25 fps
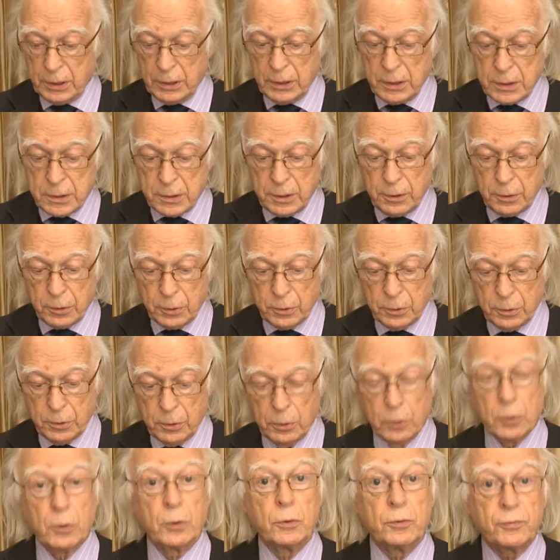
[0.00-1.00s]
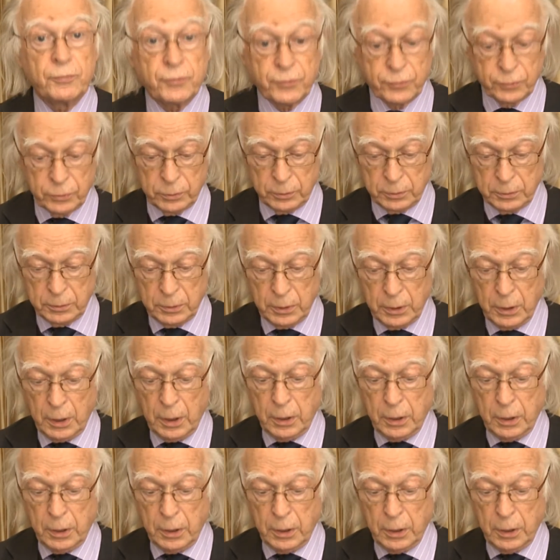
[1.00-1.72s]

était que, au fond,